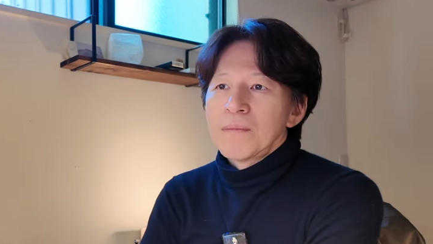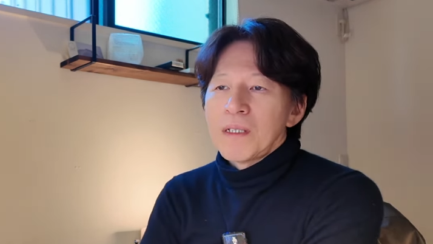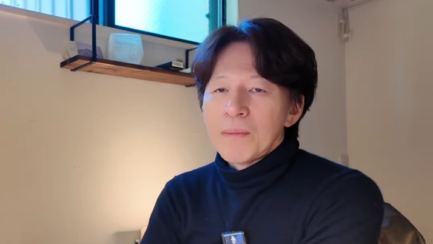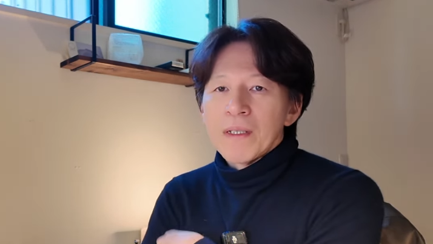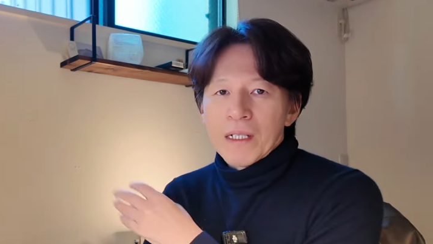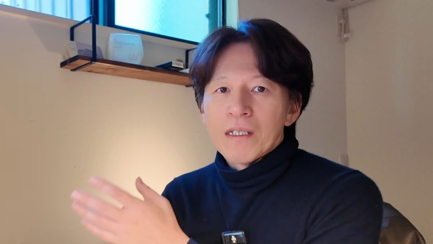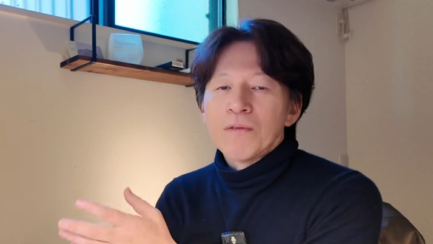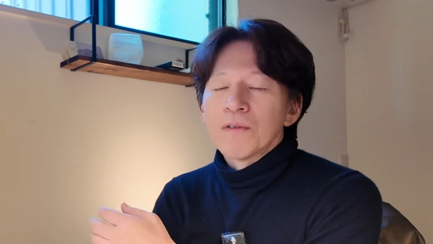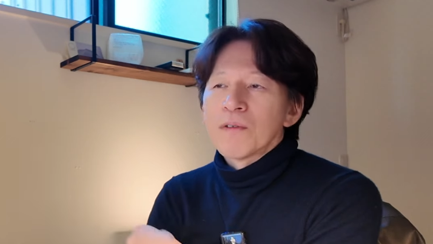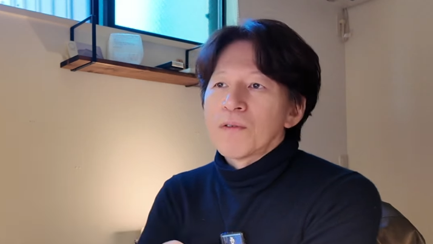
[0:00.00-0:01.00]
まあ、今にねい
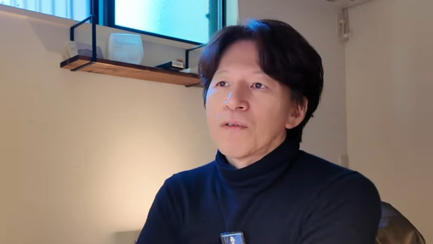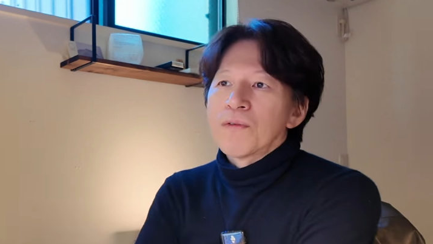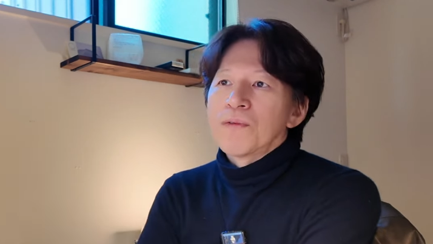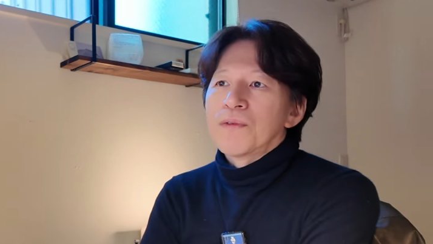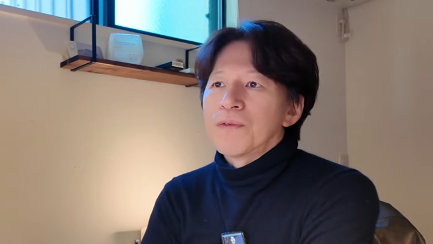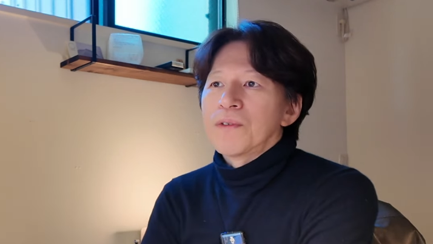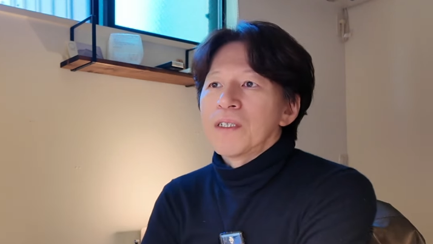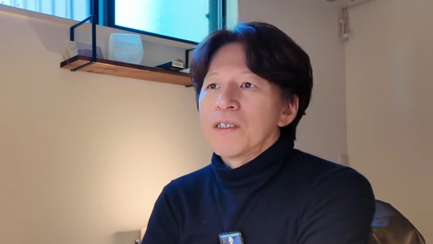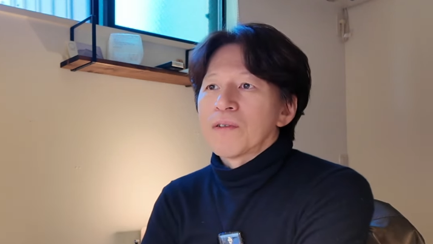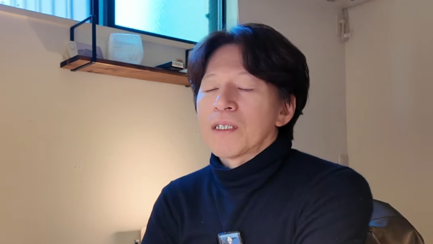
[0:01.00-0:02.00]
ろいろとこの不
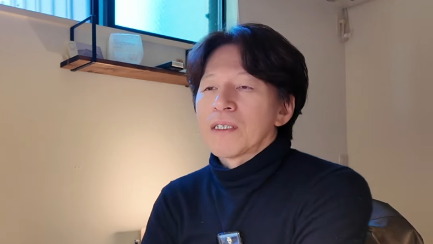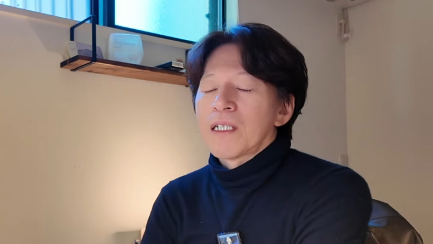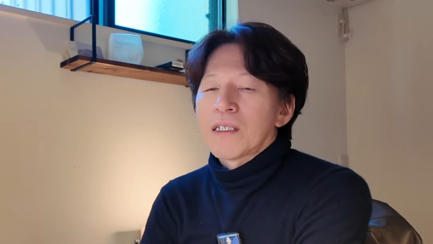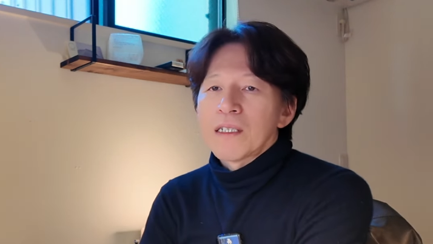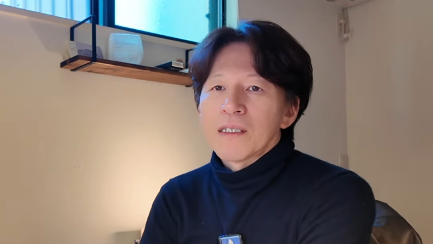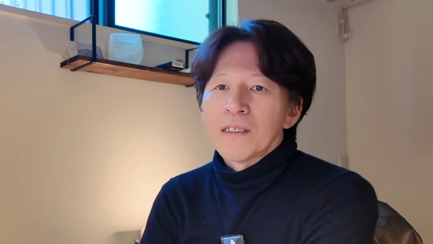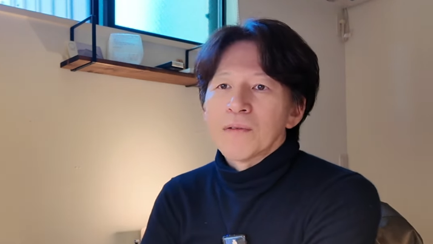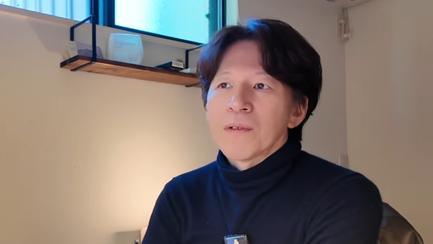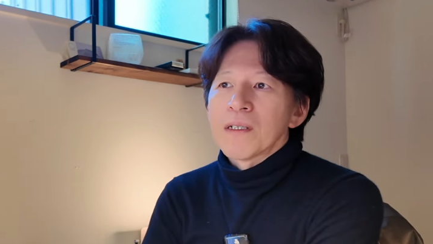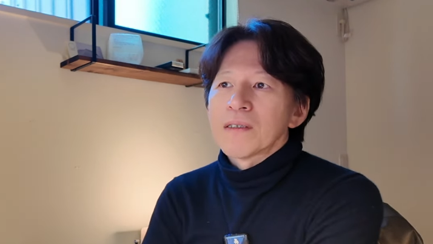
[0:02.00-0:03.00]
倫の謝罪会見
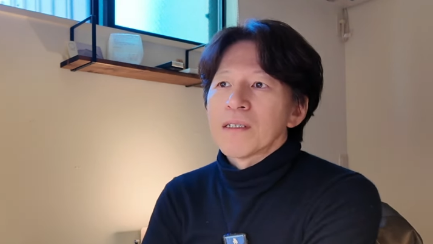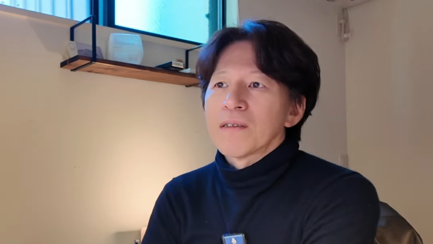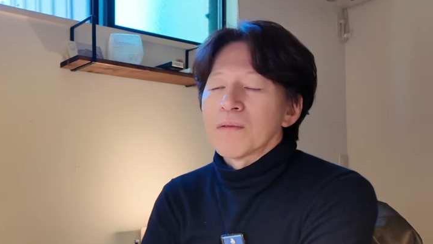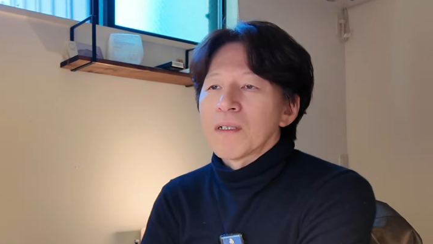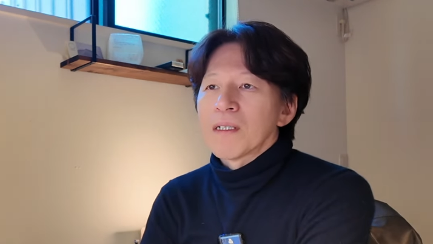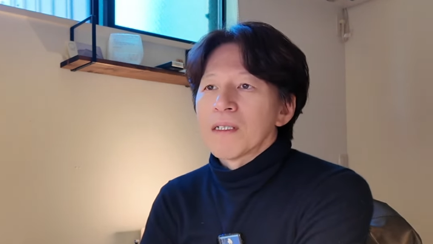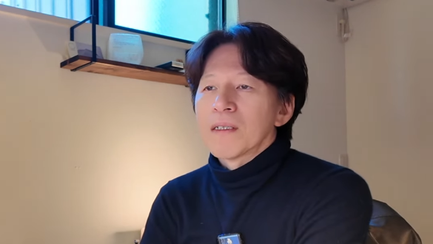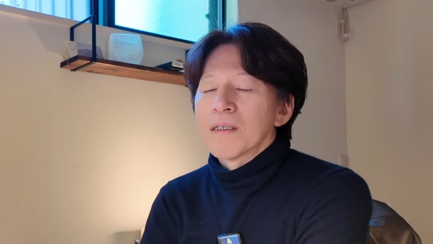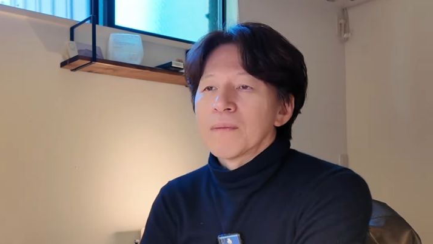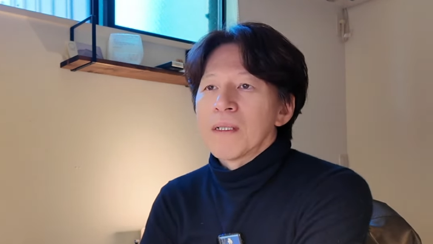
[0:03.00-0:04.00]
とかあったりとか、
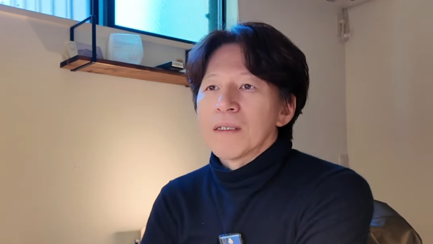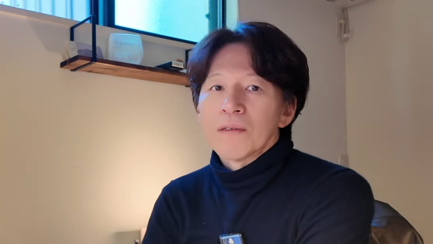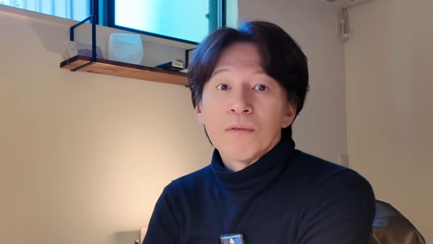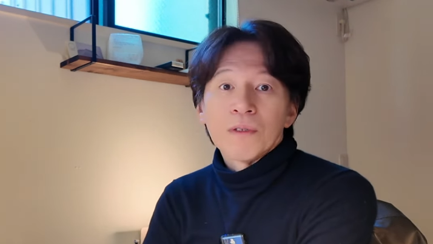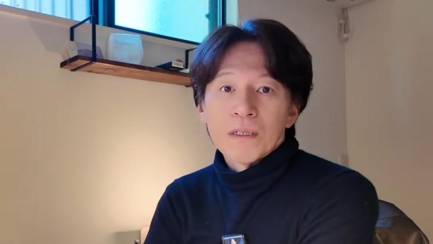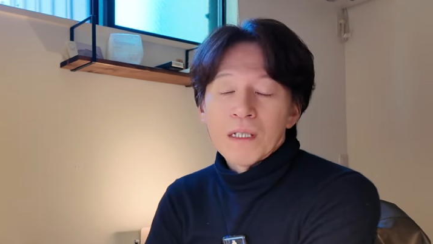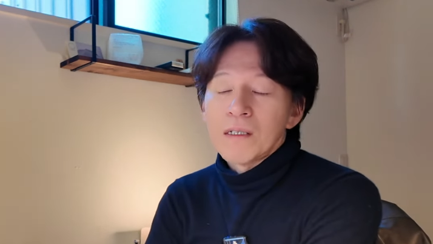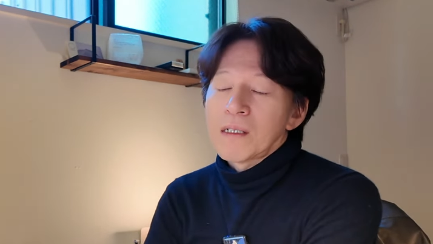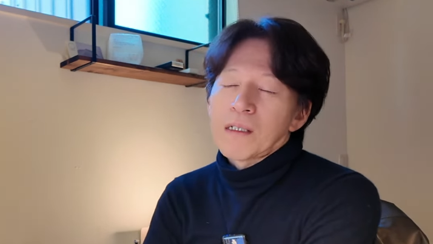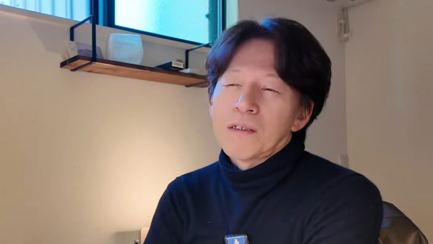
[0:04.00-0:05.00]
まあ、当然ね
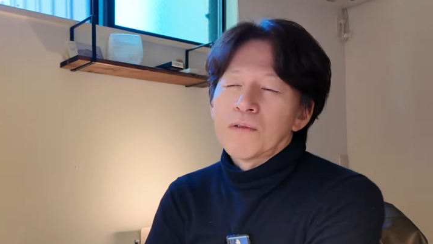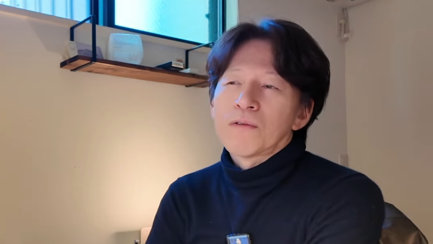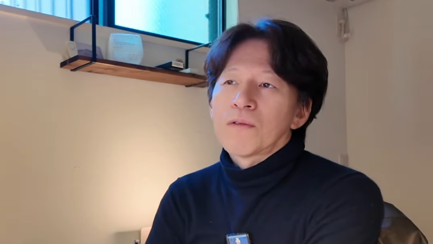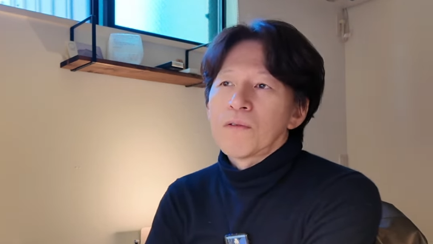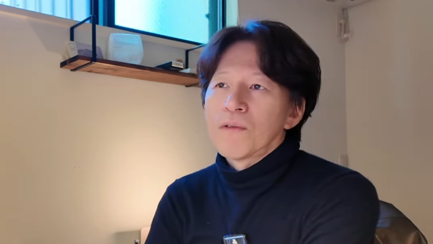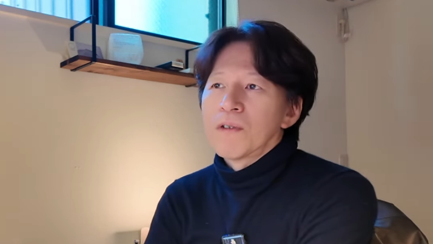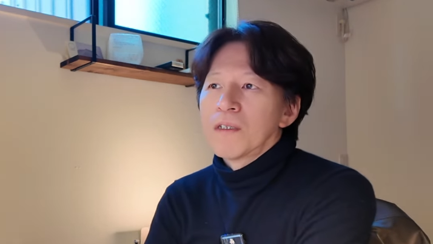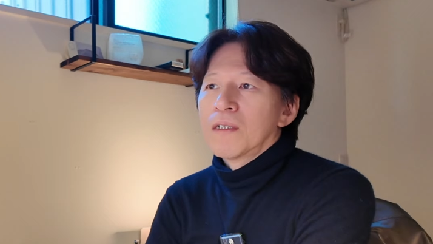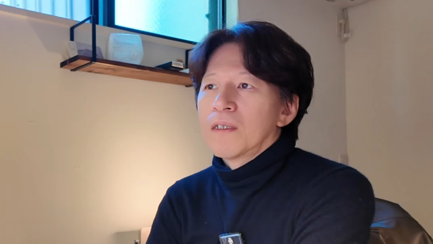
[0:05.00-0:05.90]
なんかいろいろとこ